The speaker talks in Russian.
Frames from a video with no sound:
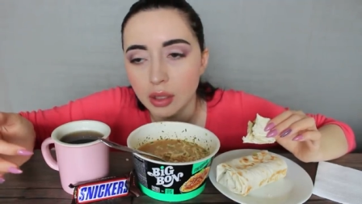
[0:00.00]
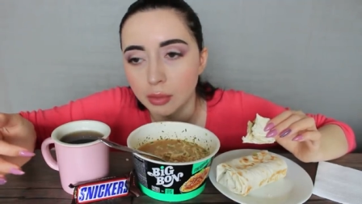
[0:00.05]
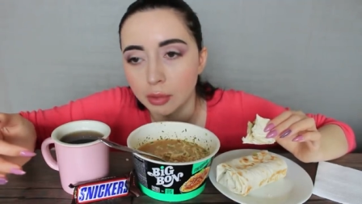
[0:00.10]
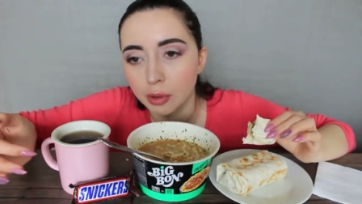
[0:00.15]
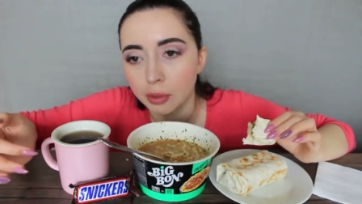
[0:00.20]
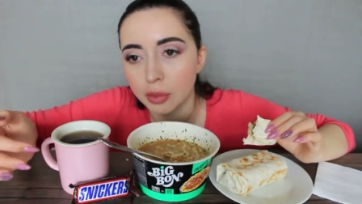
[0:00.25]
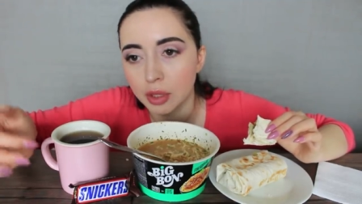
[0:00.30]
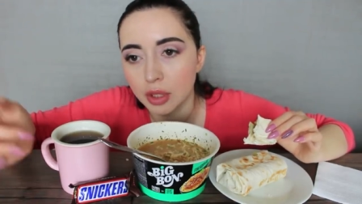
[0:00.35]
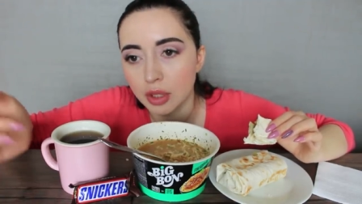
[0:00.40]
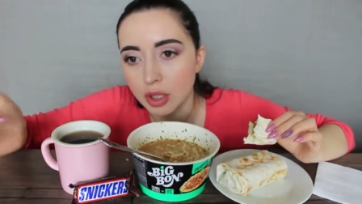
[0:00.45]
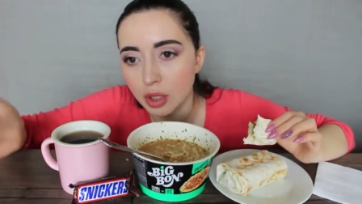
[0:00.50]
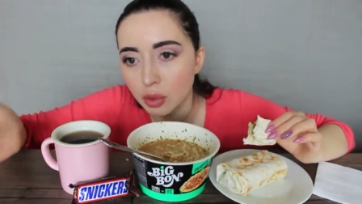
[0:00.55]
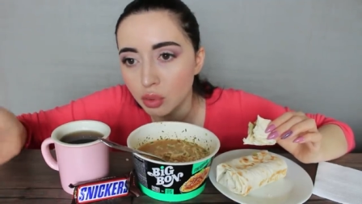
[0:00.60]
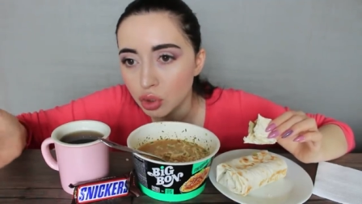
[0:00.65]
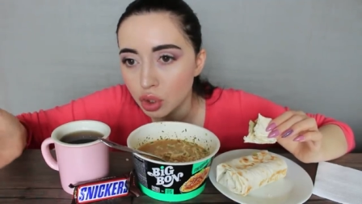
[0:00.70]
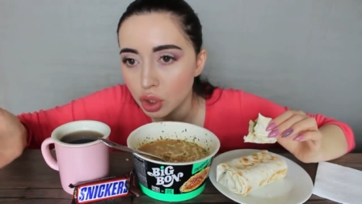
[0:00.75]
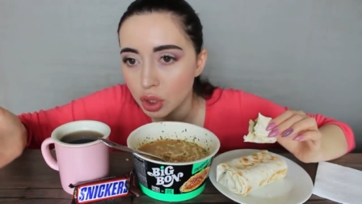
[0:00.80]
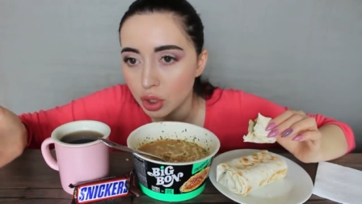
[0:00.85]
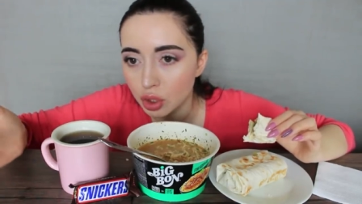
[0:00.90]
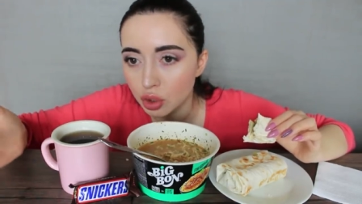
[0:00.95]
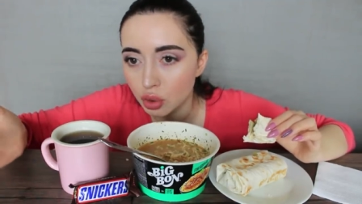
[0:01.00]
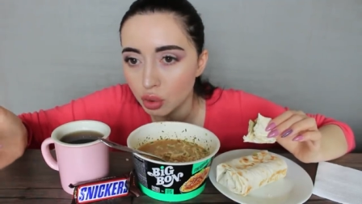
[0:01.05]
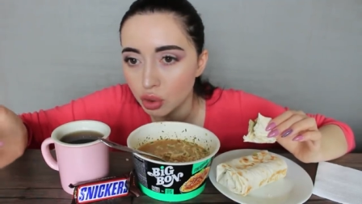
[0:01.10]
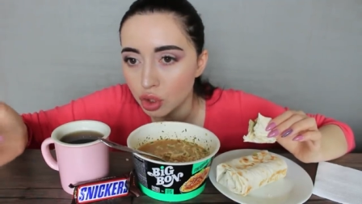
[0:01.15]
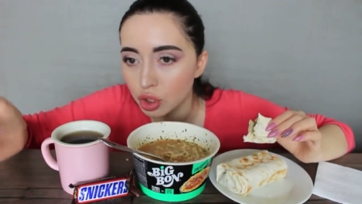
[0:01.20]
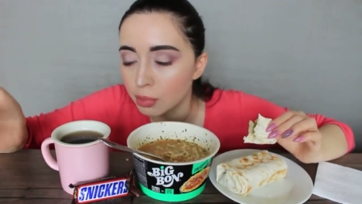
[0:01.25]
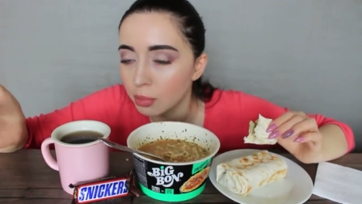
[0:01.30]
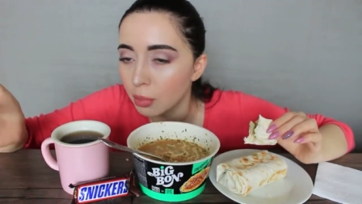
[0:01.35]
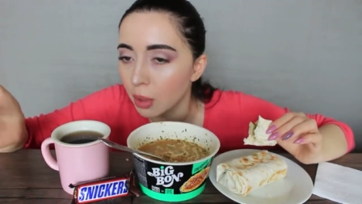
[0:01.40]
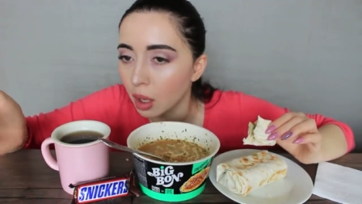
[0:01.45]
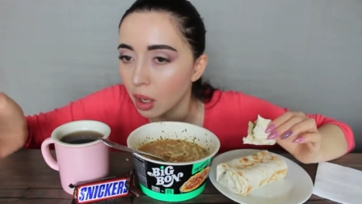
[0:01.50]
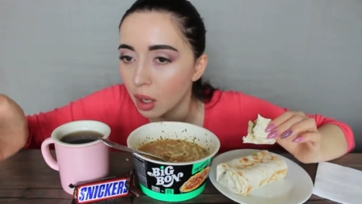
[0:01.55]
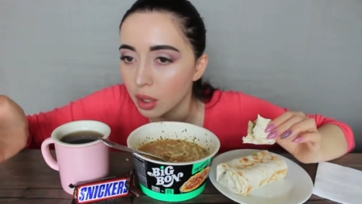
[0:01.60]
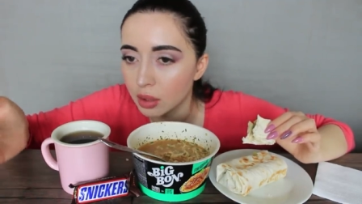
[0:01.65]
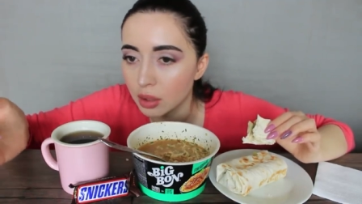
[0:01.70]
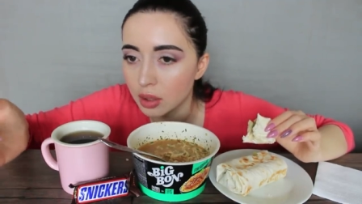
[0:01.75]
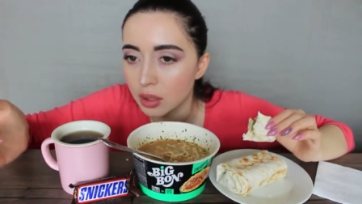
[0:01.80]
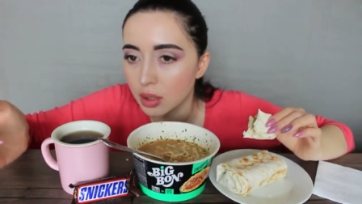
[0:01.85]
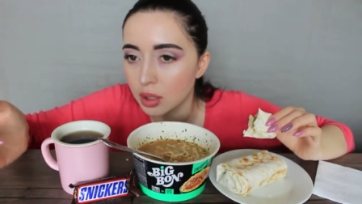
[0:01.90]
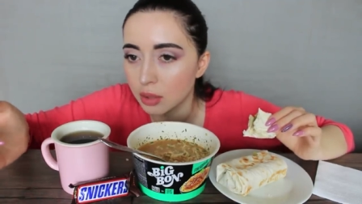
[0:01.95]
Например, девушка из очень
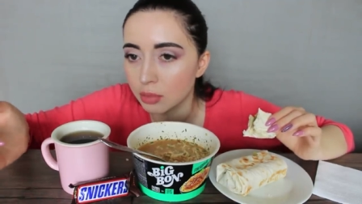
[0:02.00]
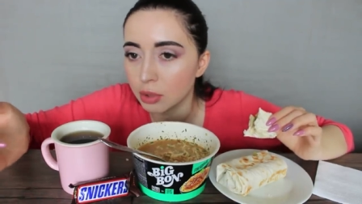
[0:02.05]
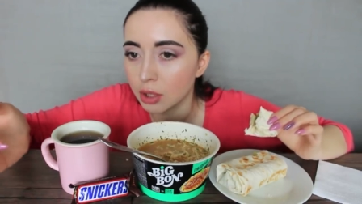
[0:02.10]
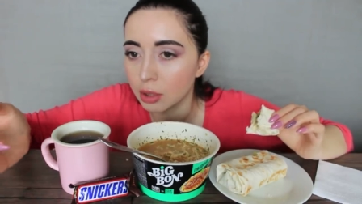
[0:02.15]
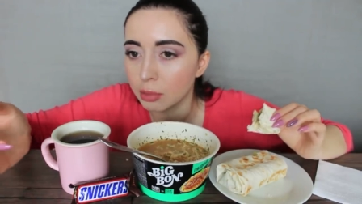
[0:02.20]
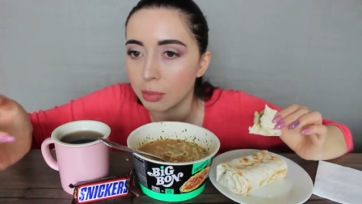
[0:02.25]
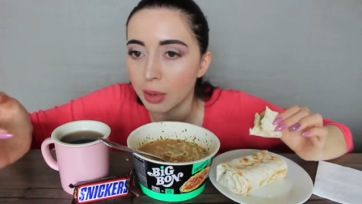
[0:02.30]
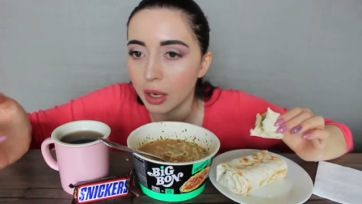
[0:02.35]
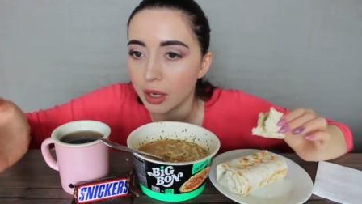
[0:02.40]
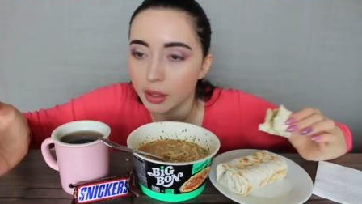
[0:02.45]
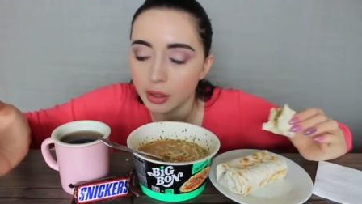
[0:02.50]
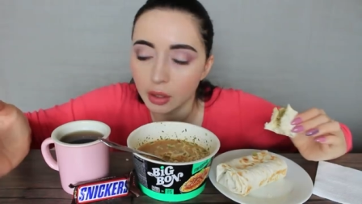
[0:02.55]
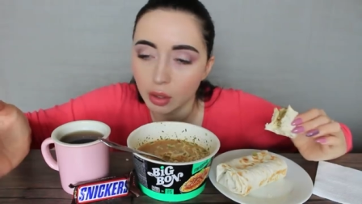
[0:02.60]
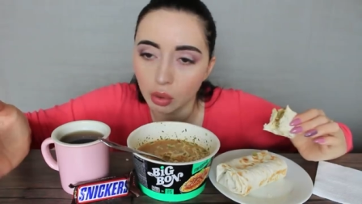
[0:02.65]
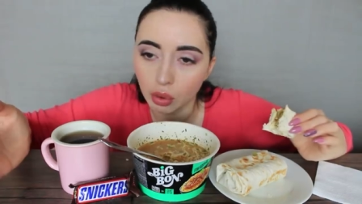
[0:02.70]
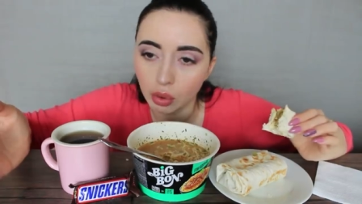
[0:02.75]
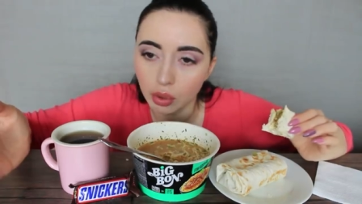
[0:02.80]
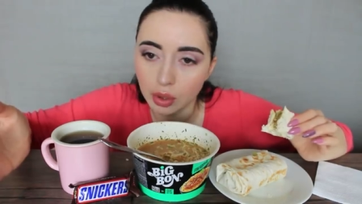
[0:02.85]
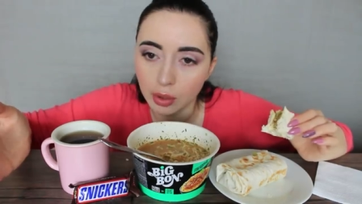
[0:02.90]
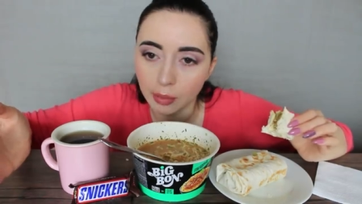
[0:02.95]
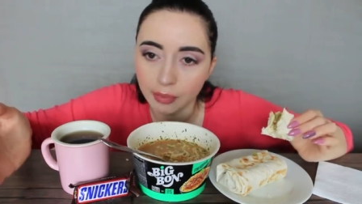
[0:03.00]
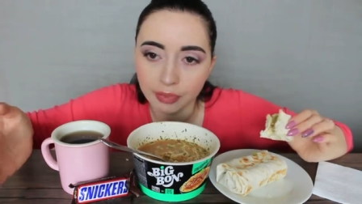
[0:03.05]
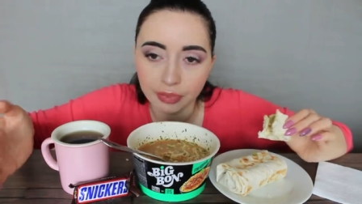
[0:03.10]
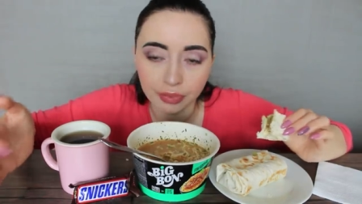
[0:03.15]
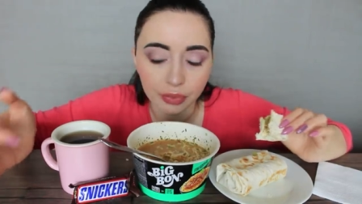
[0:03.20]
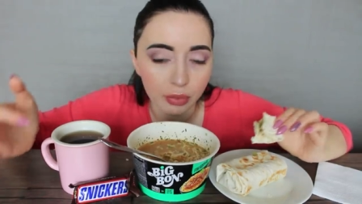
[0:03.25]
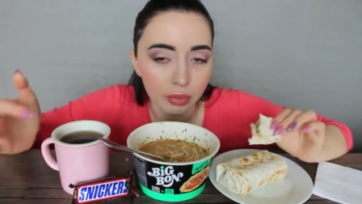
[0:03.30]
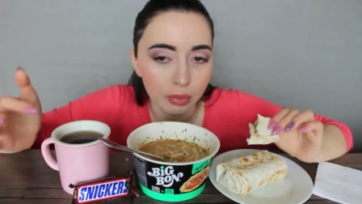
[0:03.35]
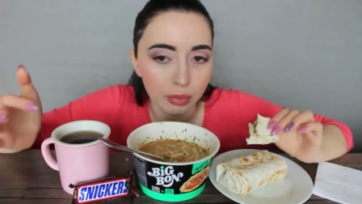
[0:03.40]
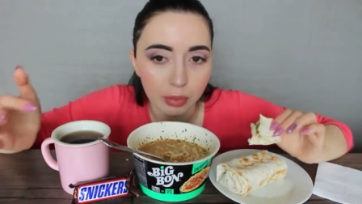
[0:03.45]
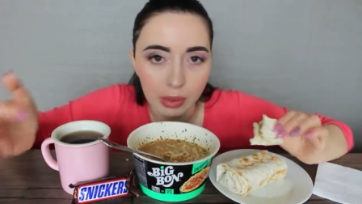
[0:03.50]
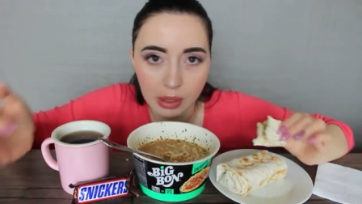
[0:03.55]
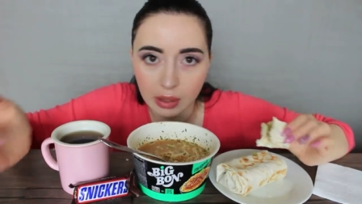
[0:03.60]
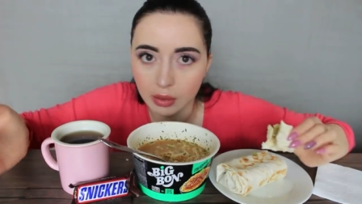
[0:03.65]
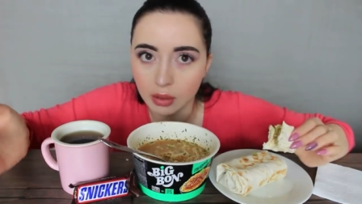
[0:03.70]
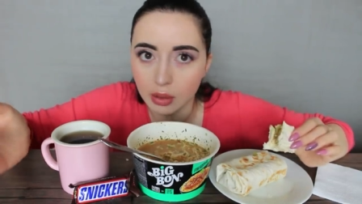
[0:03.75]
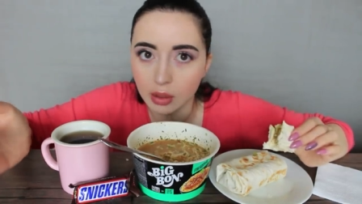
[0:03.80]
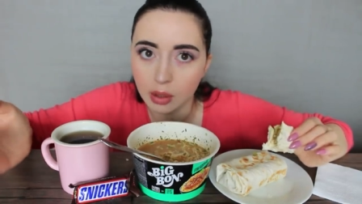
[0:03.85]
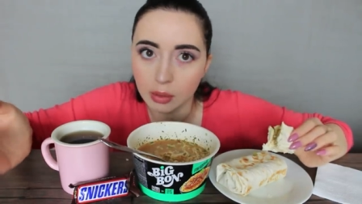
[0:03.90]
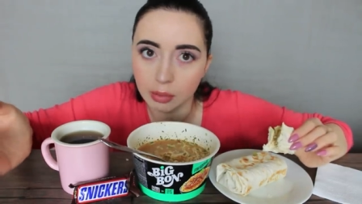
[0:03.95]
богатой семьи, парень какой-то
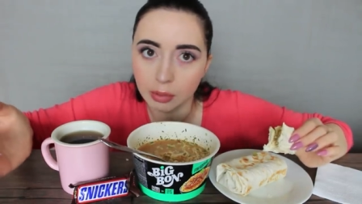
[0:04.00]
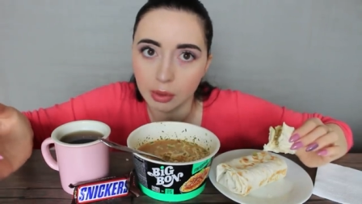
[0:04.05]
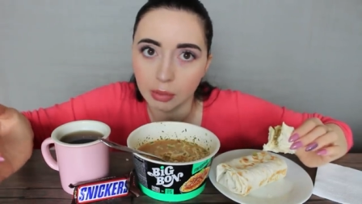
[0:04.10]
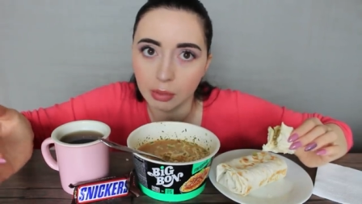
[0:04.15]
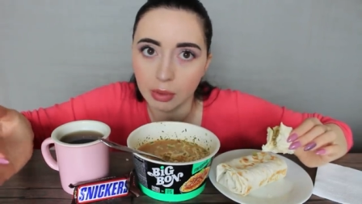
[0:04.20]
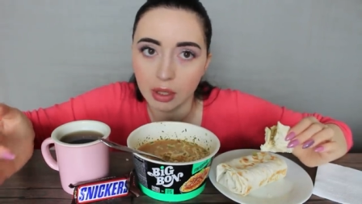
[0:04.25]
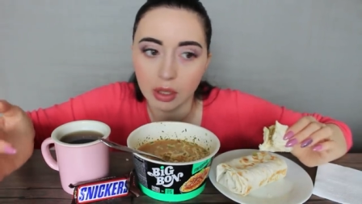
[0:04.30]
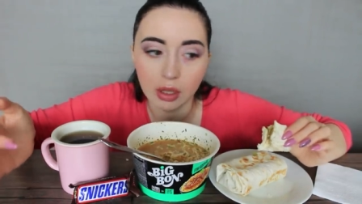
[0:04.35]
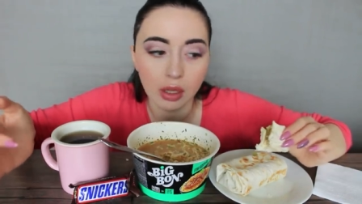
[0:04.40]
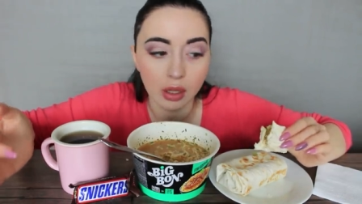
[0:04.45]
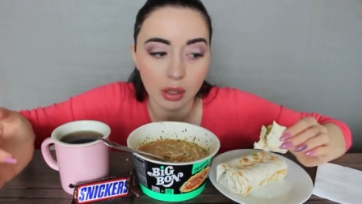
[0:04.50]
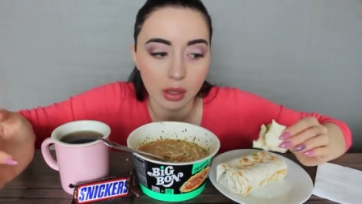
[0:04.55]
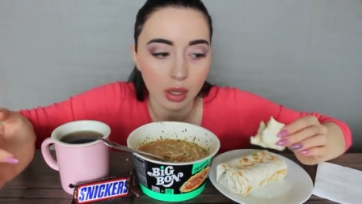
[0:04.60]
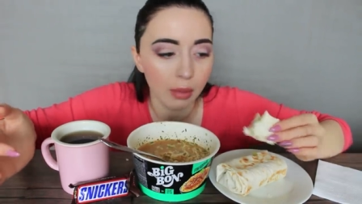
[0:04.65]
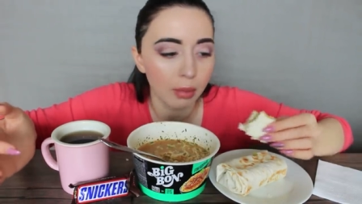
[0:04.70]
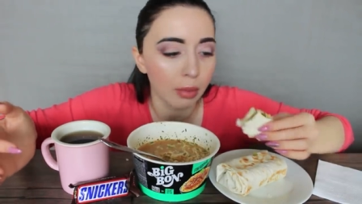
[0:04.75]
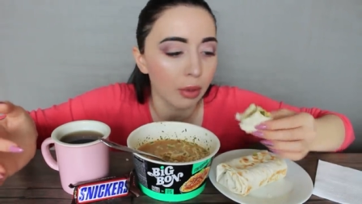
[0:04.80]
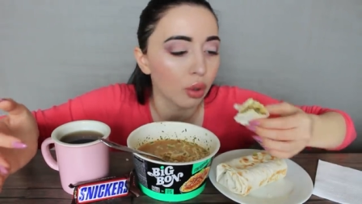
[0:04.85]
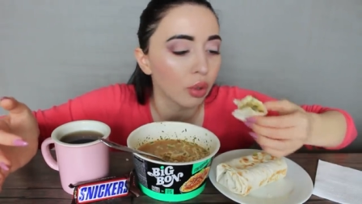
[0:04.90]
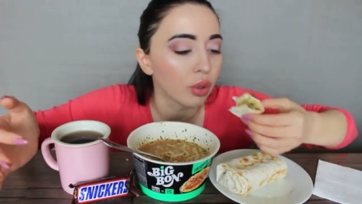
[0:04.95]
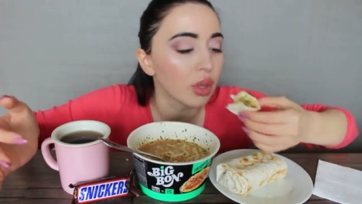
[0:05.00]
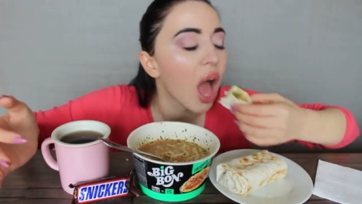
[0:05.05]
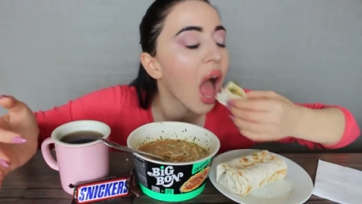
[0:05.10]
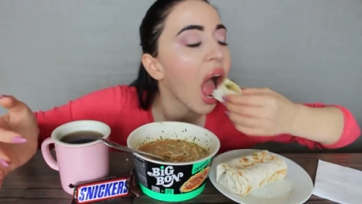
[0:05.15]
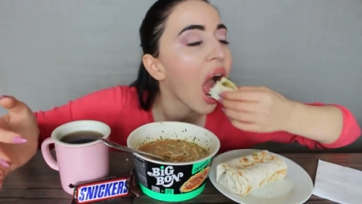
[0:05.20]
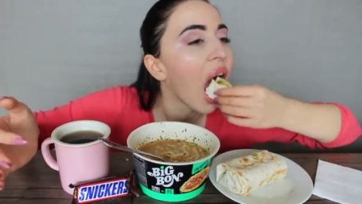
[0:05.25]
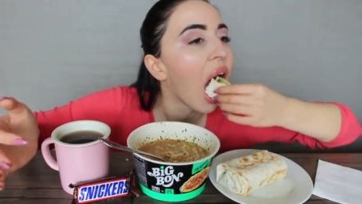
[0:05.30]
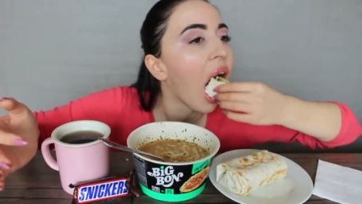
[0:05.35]
бедный, например, или наоборот.